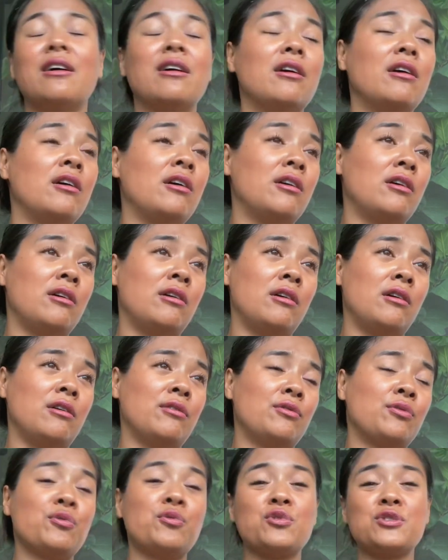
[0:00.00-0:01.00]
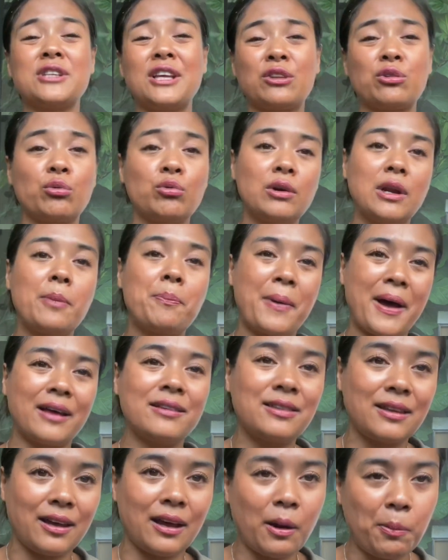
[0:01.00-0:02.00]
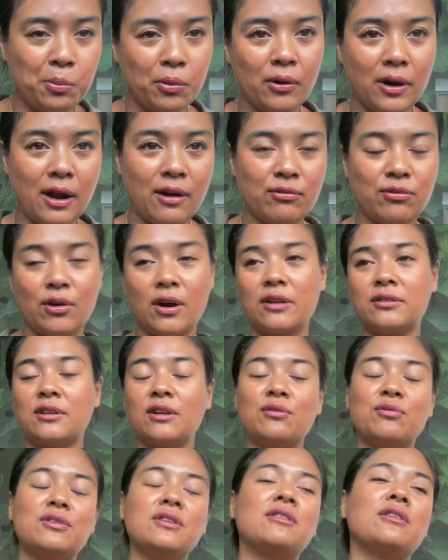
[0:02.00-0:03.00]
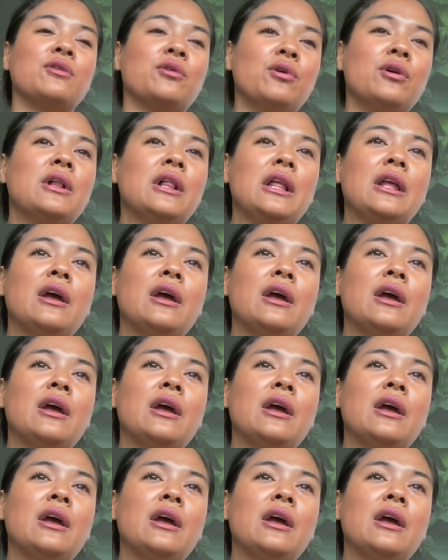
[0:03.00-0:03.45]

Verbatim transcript: Euh, vous vous êtes roulé par terre pour la voir cette vidéo,